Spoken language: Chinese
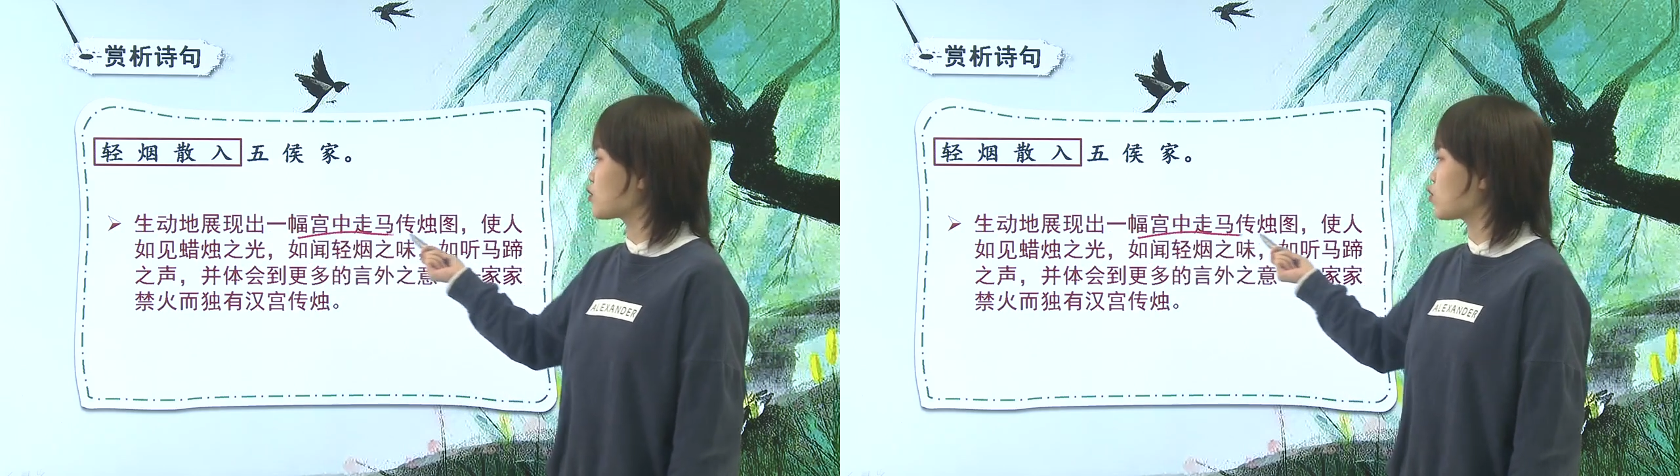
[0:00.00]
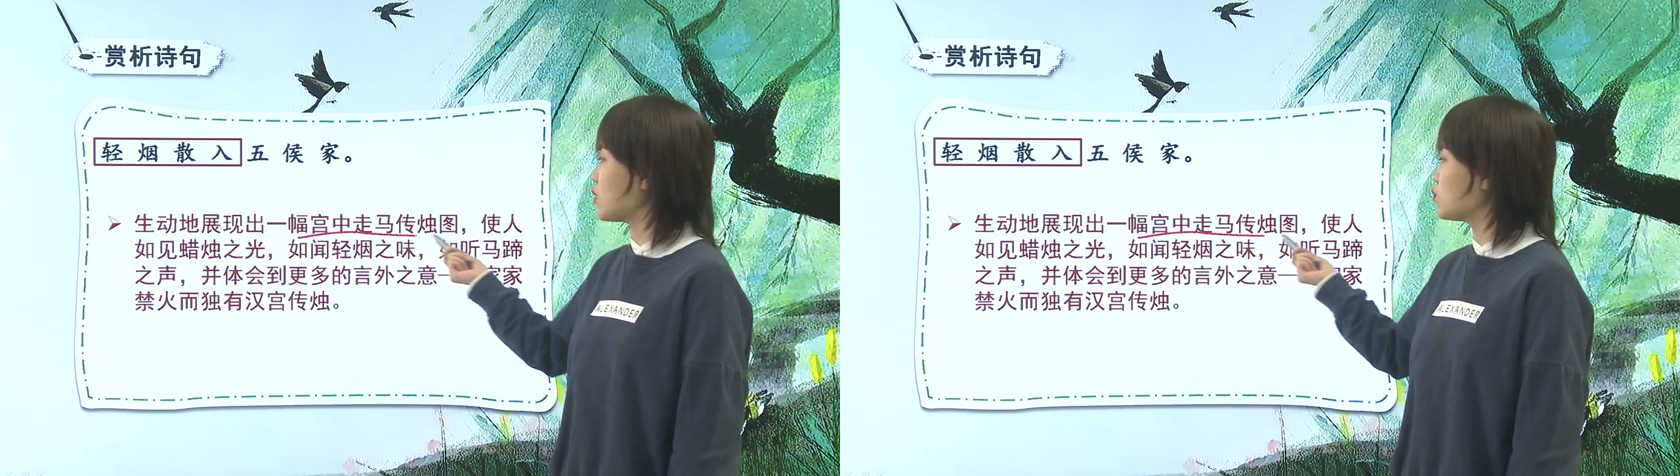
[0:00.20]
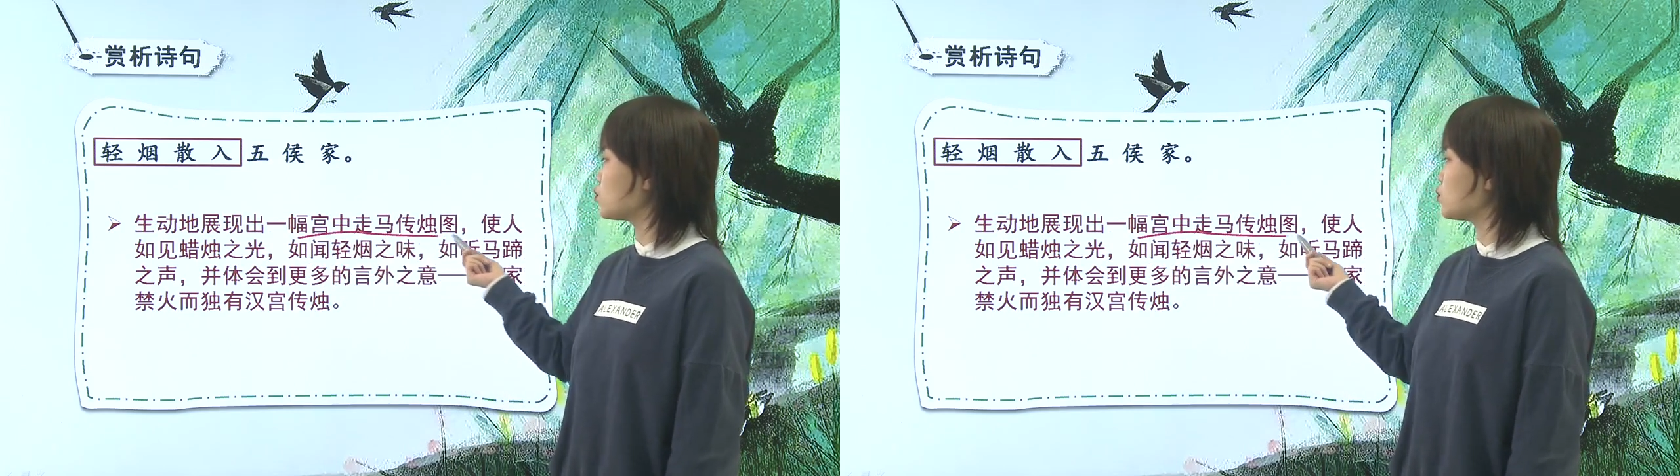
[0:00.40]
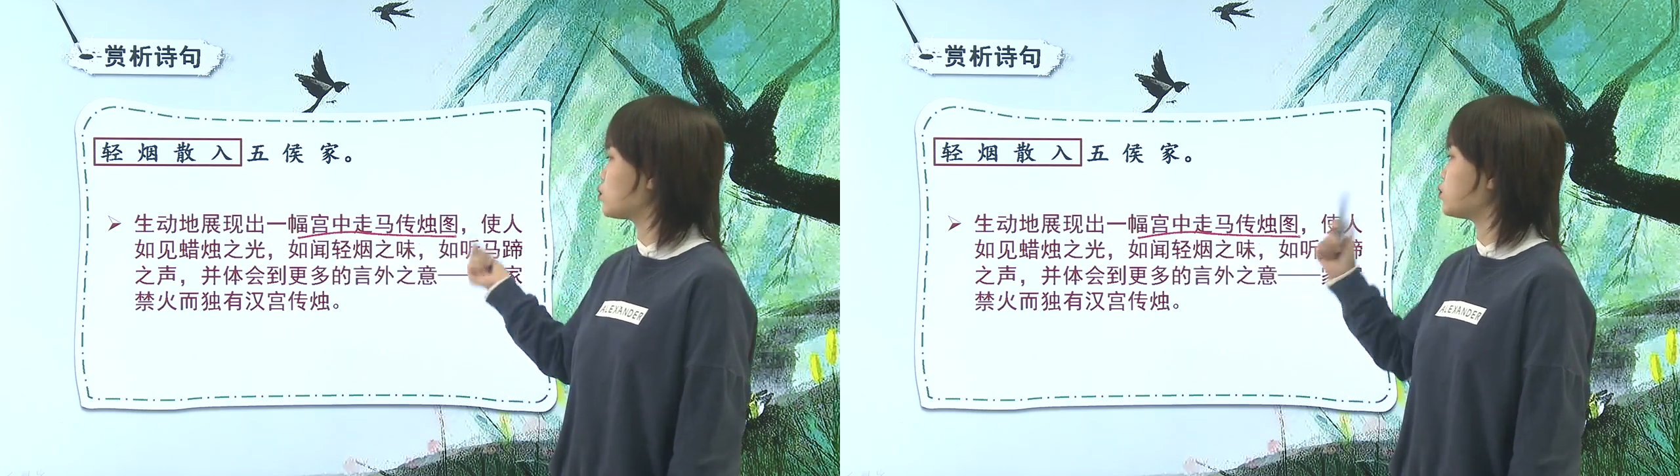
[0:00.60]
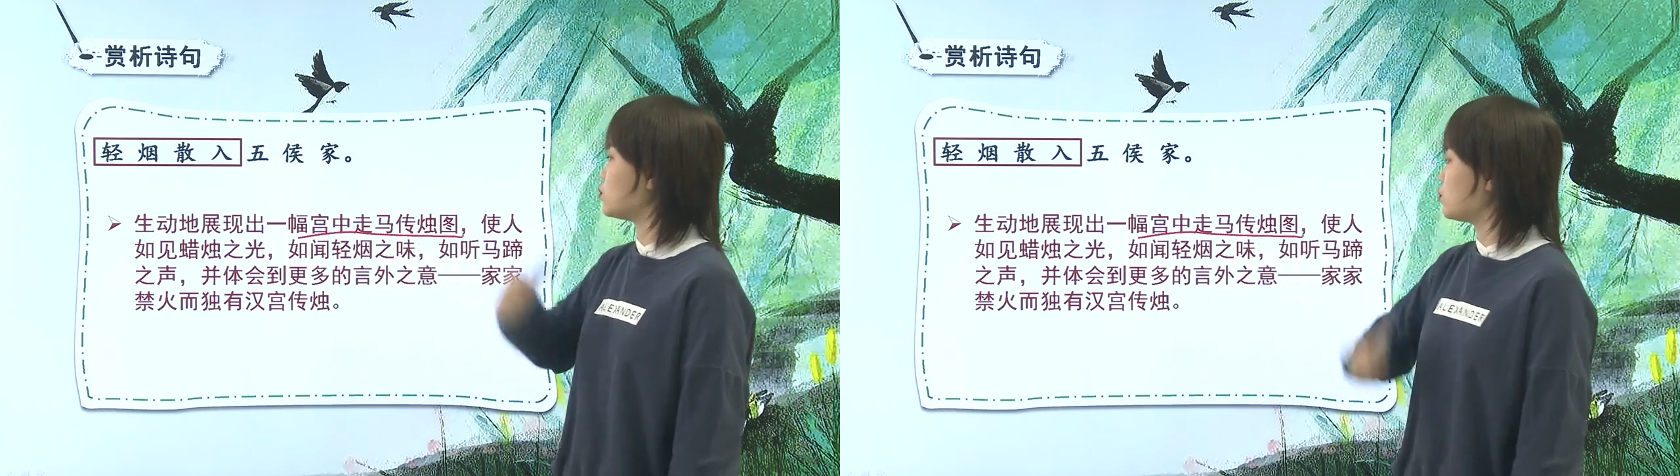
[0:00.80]
传竹
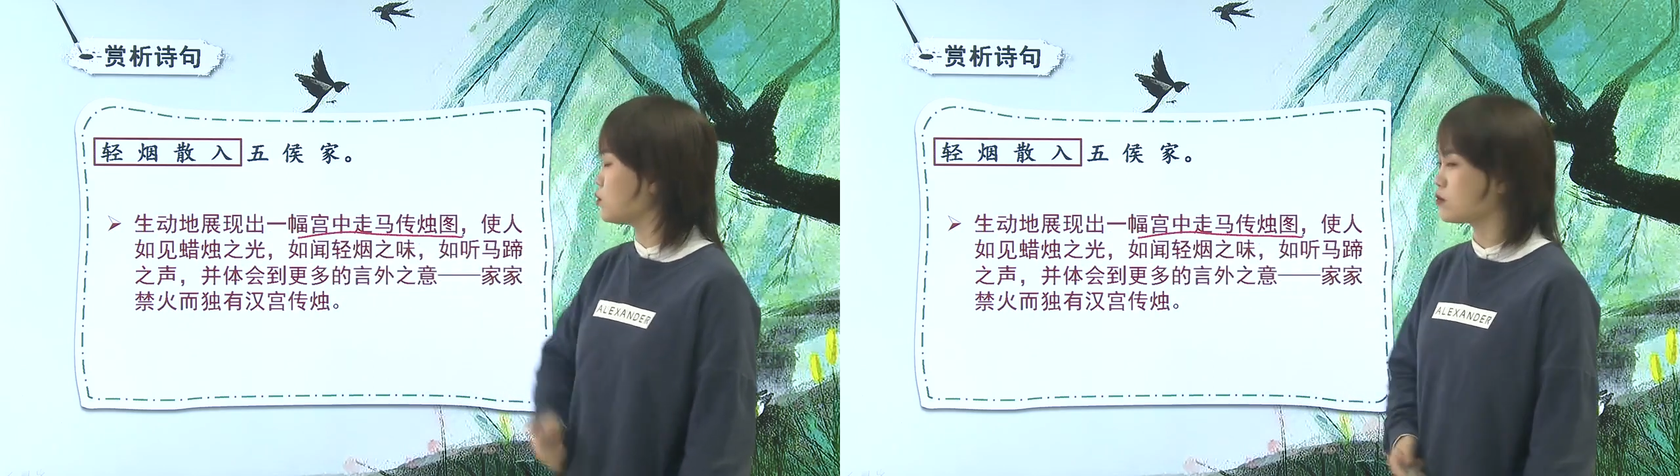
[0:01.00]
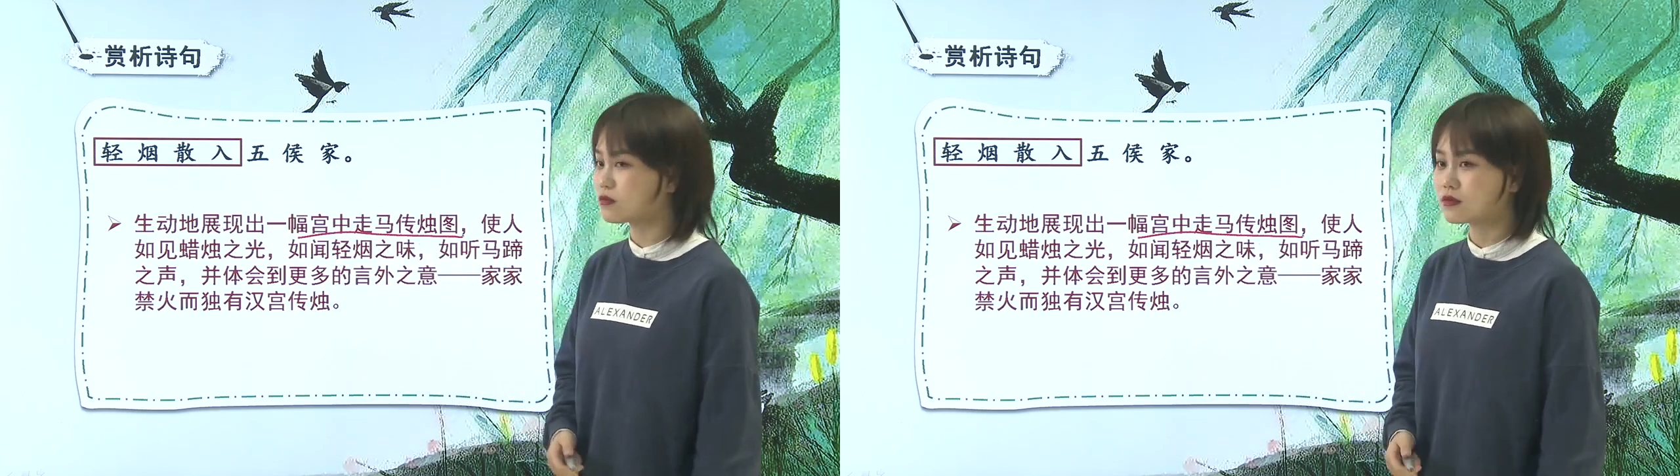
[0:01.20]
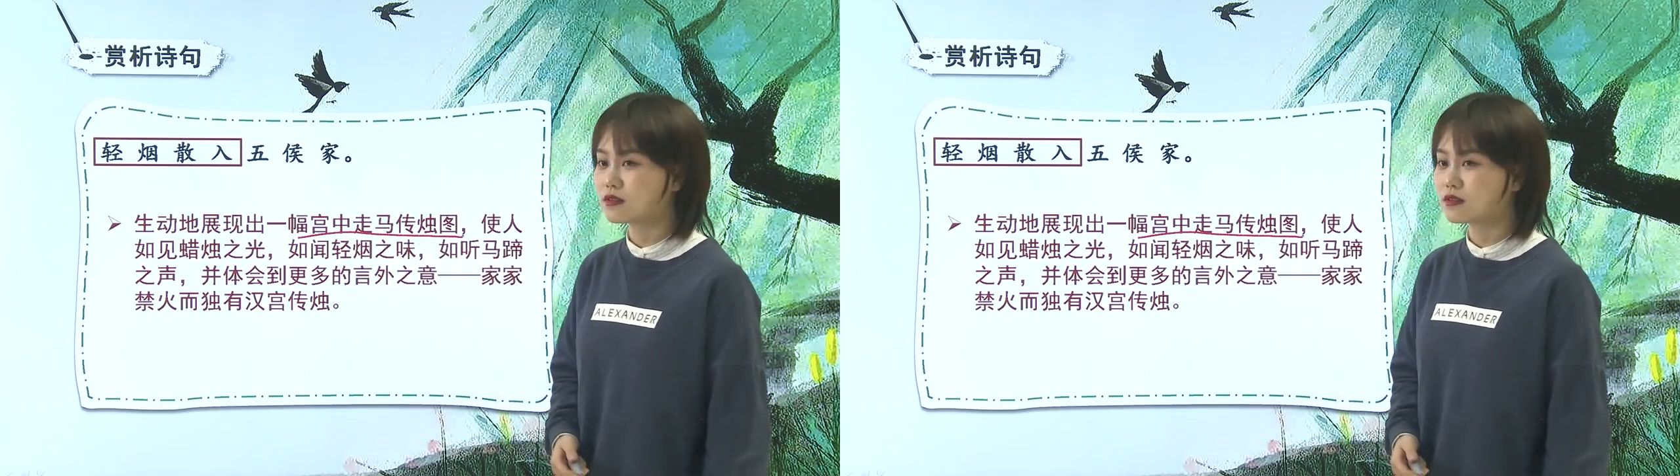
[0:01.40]
图。